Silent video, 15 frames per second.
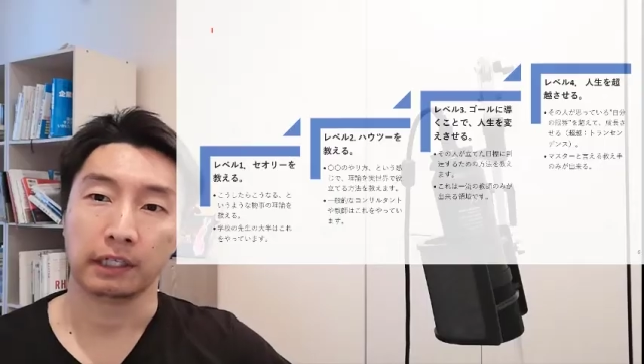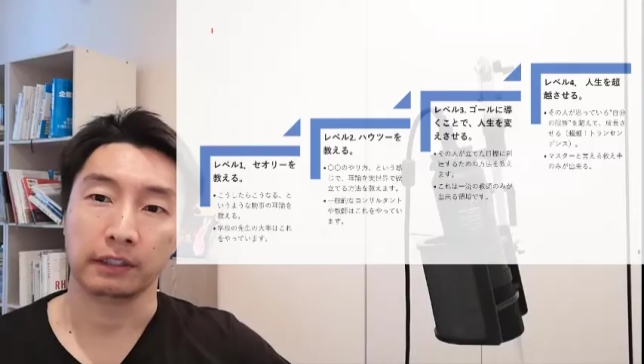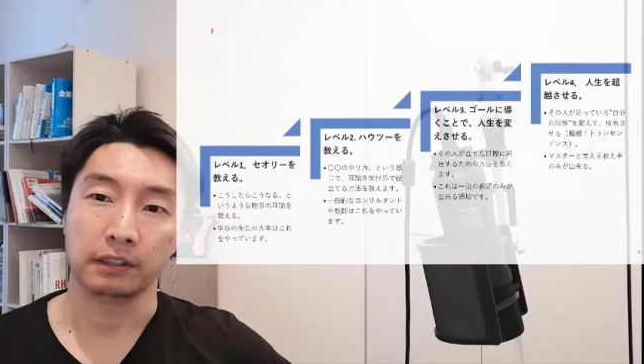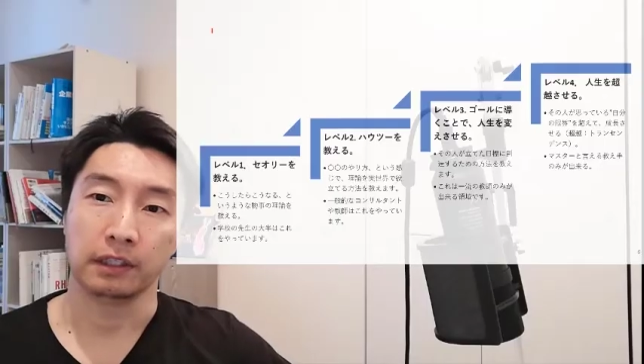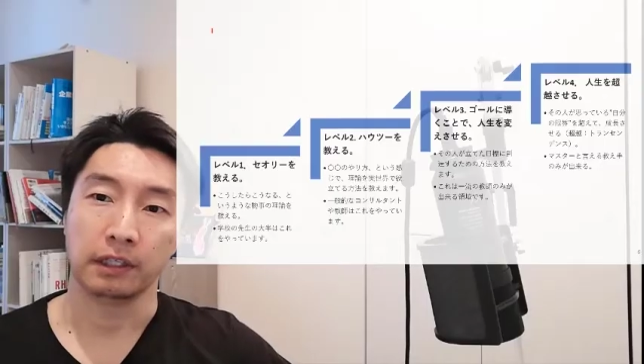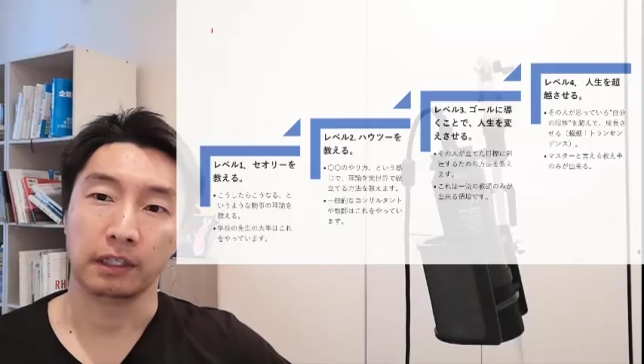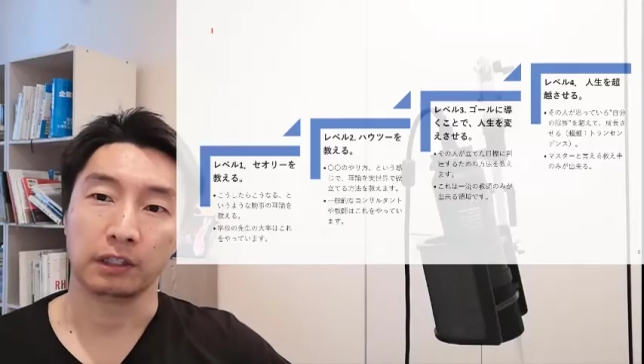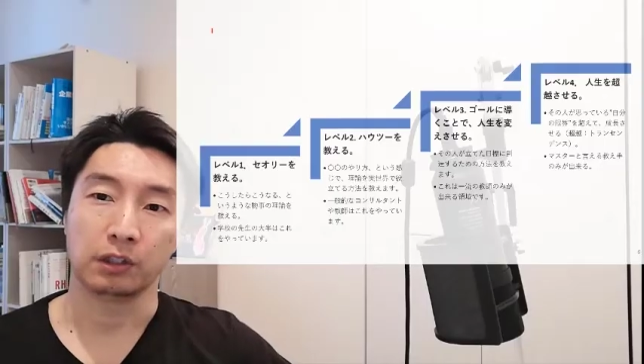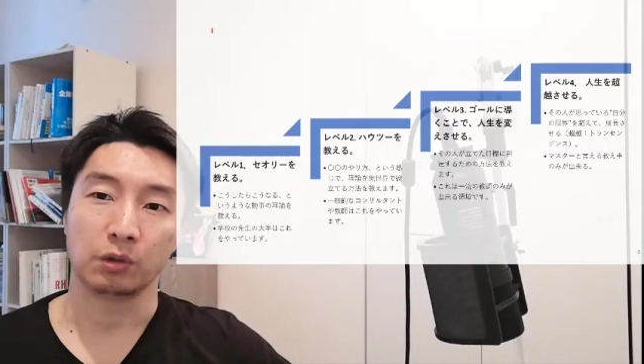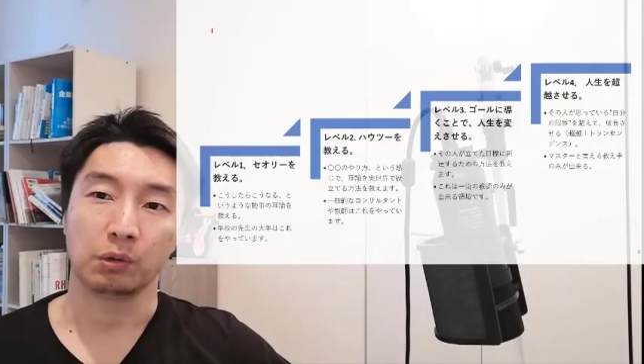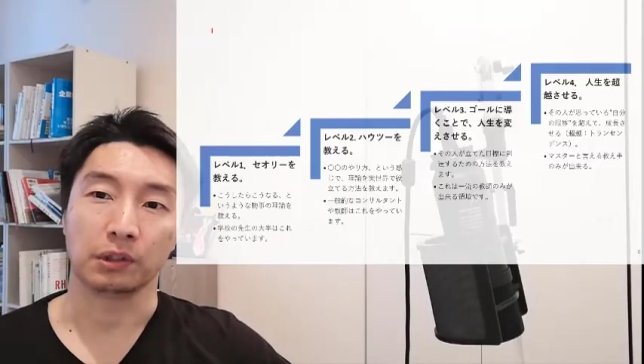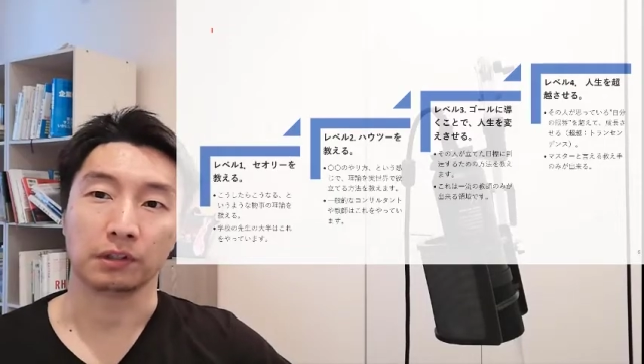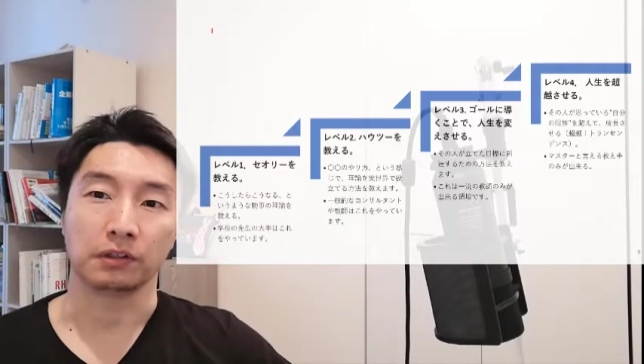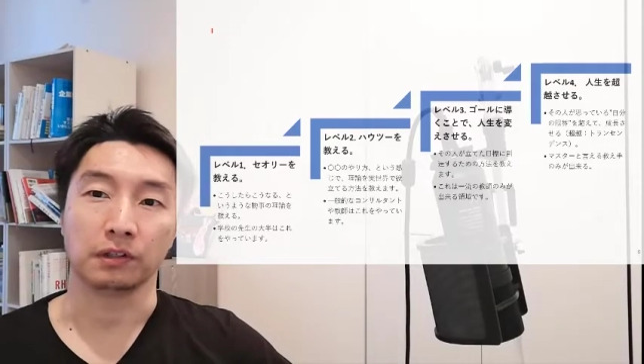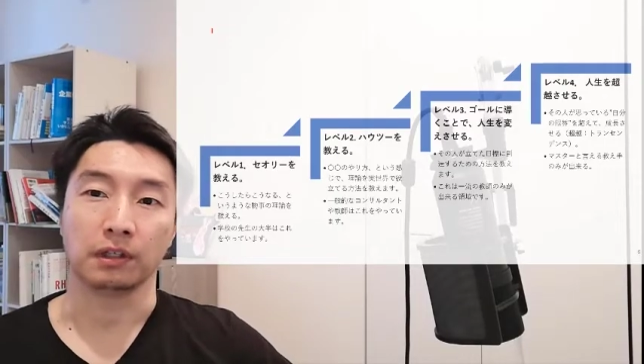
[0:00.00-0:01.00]
はい、え
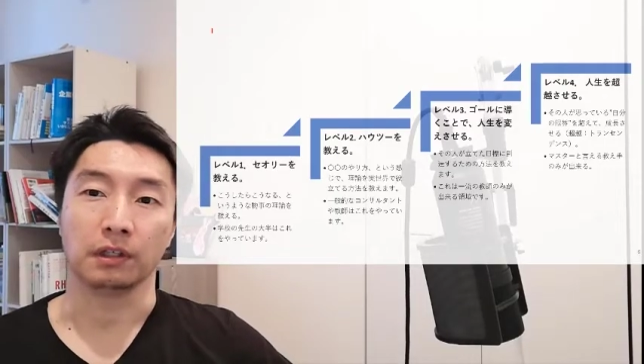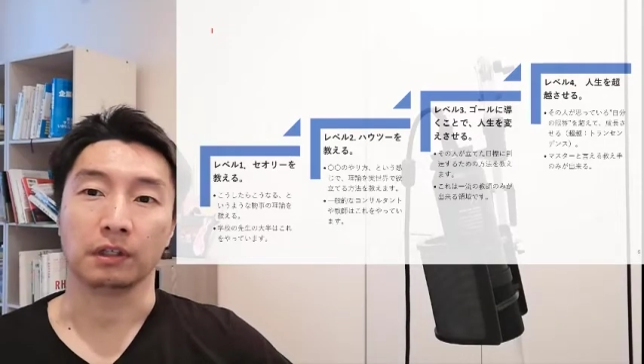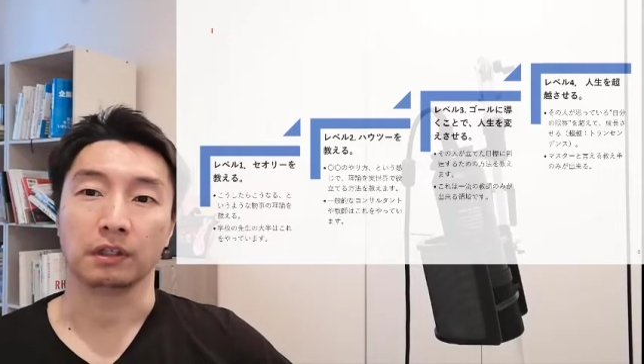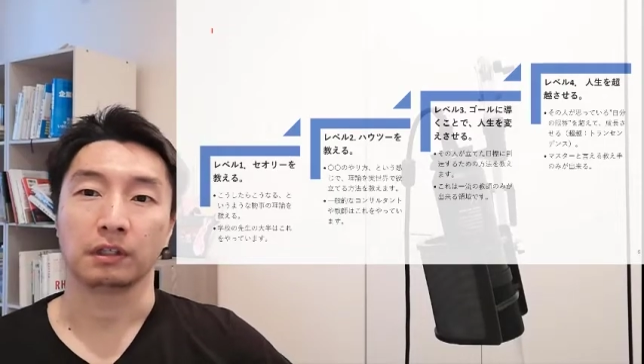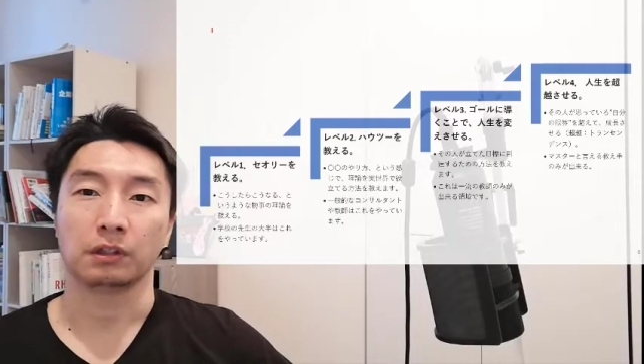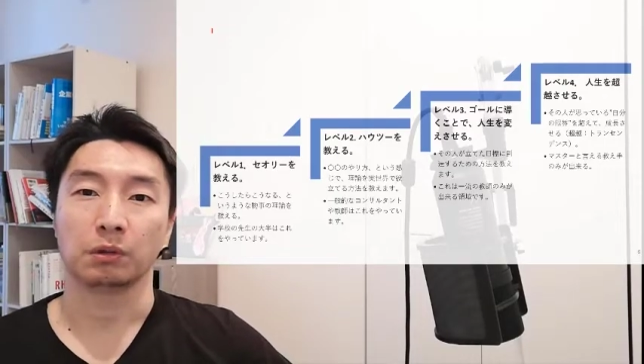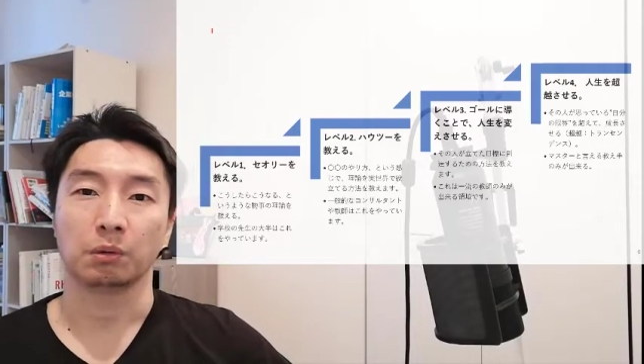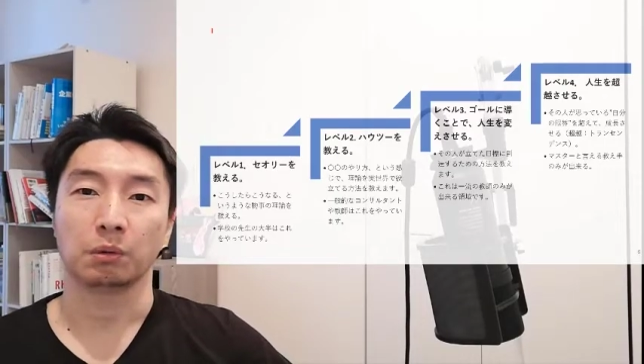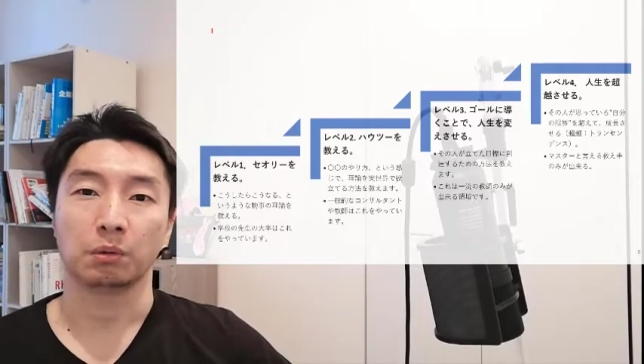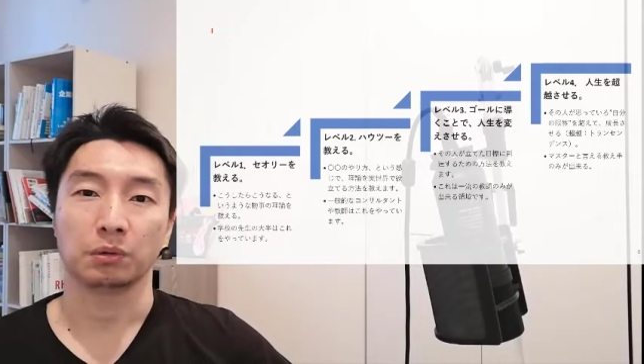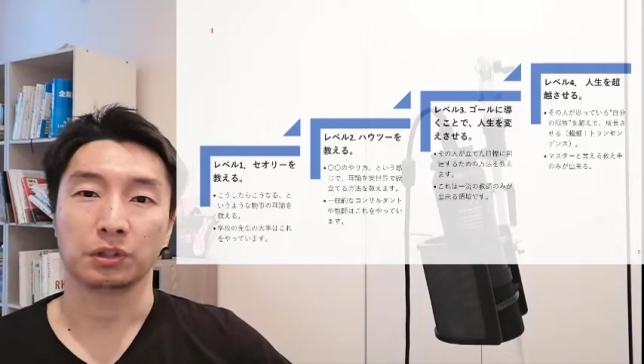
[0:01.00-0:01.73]
今日はですね、人